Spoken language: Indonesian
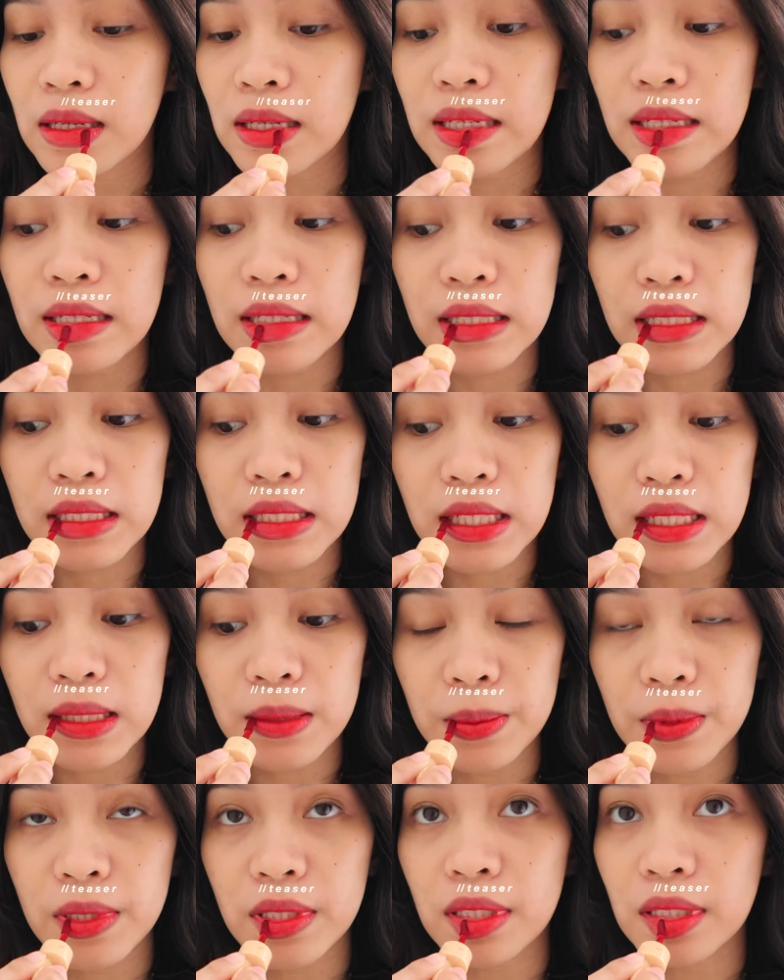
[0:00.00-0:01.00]
warnanya tuh
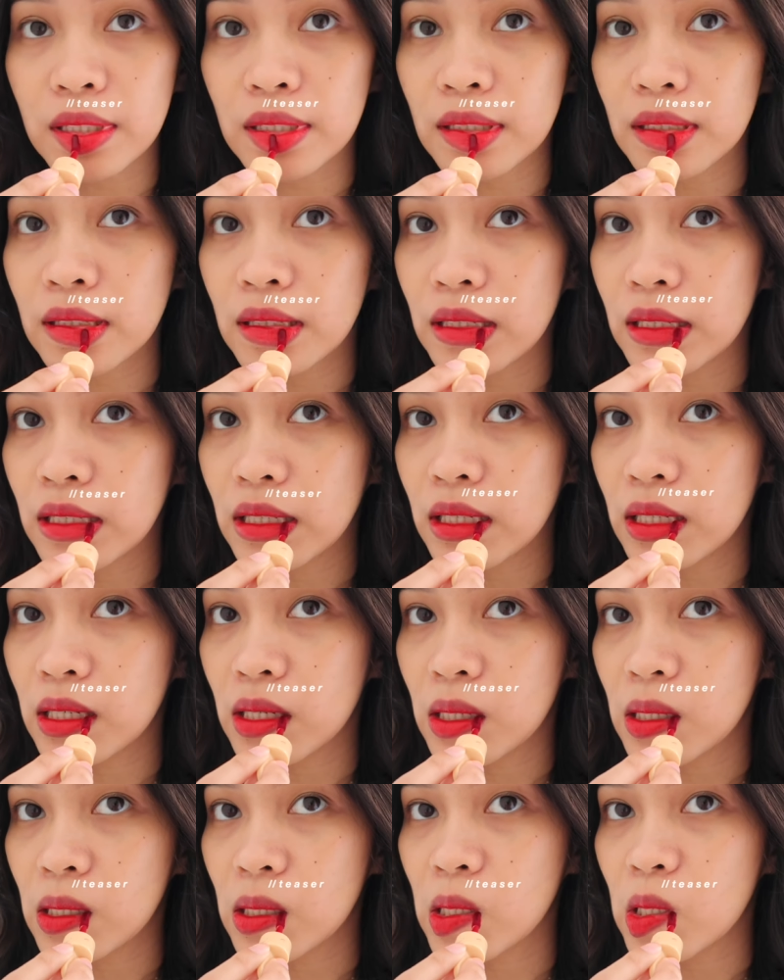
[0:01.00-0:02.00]
cakep banget kak
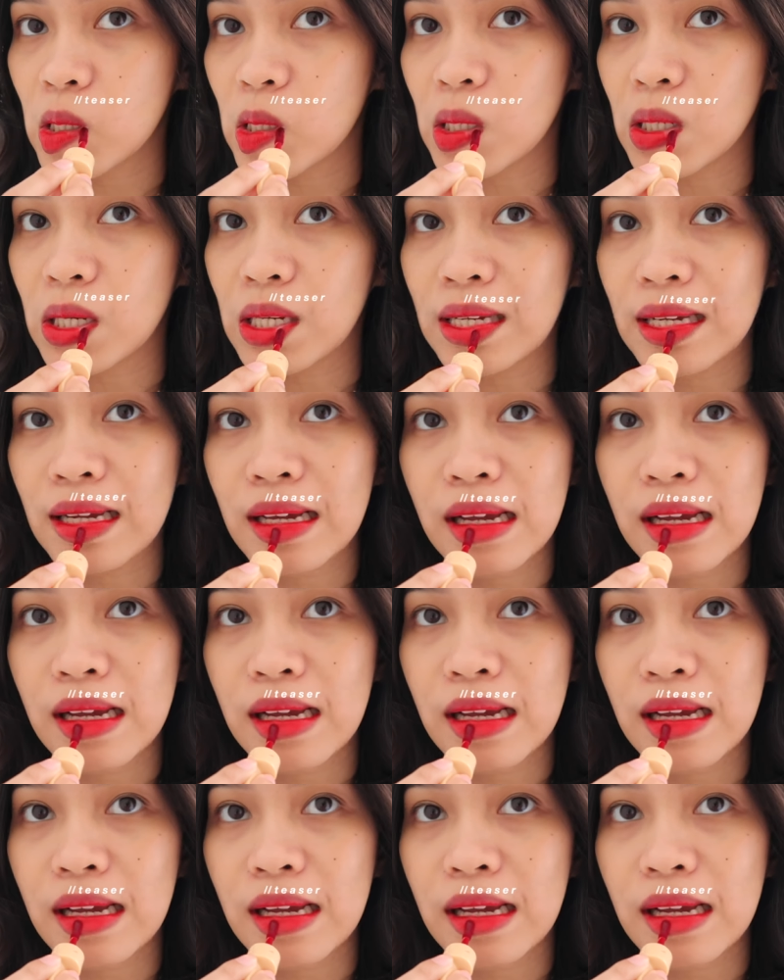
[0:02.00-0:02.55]
hmm.